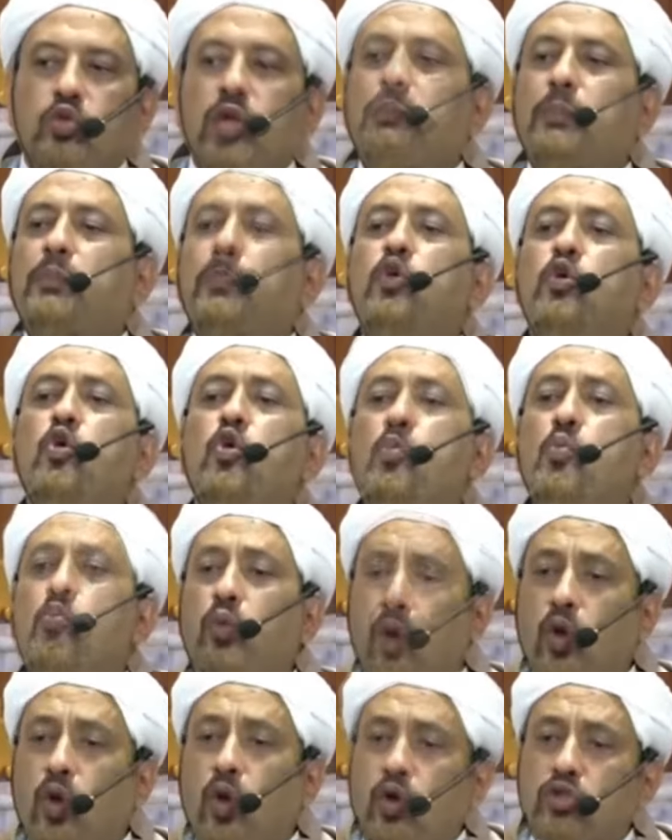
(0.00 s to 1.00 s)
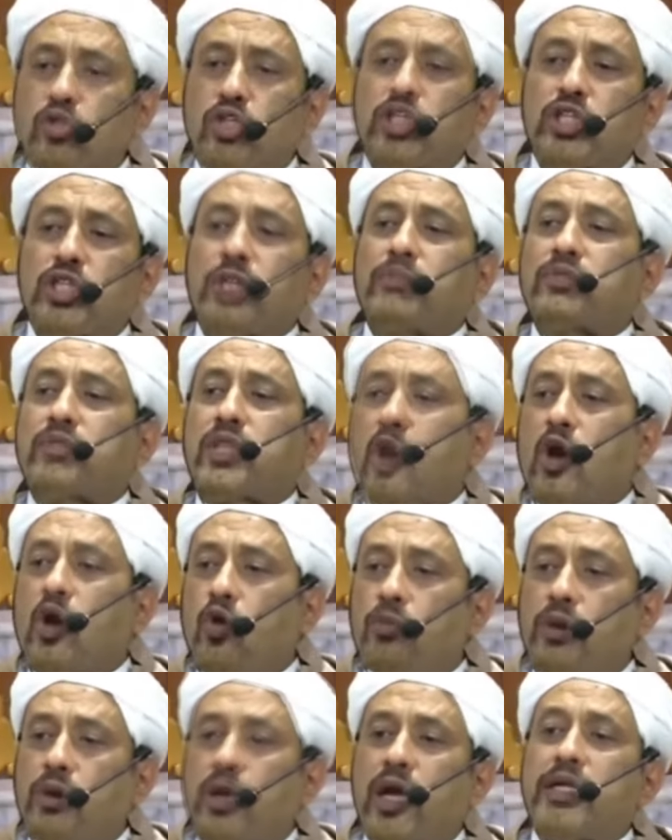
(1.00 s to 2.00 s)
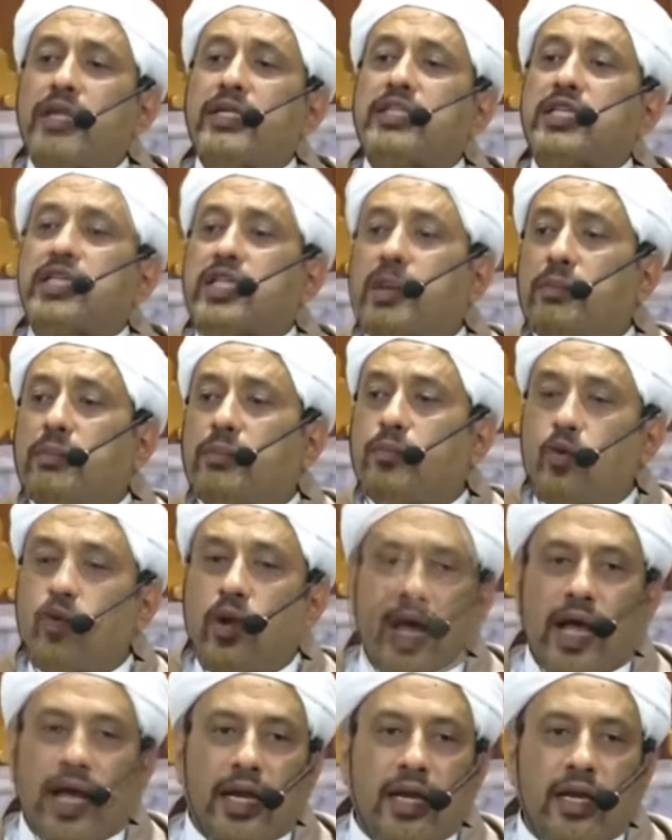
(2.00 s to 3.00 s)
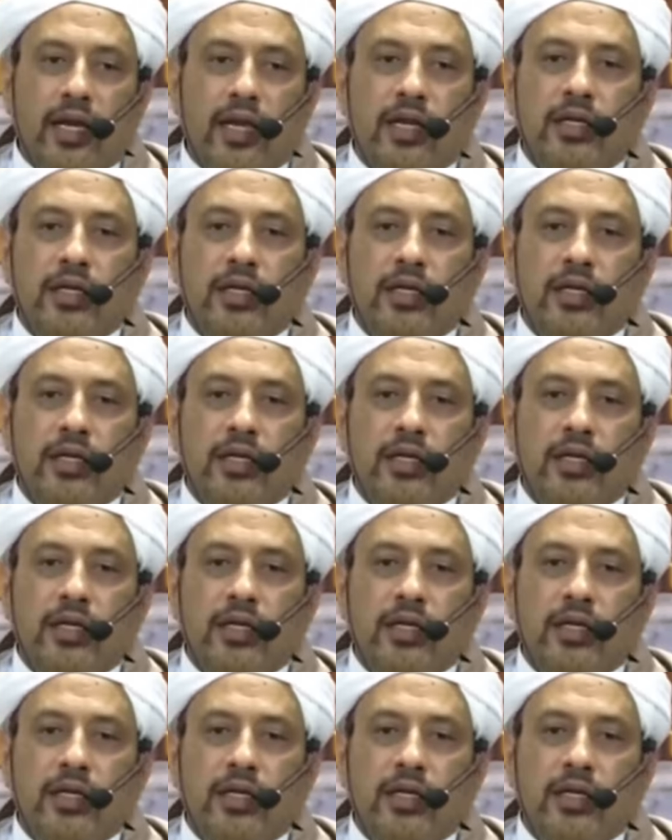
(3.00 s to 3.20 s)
tapi umroh setiap tahun bahkan setiap bulan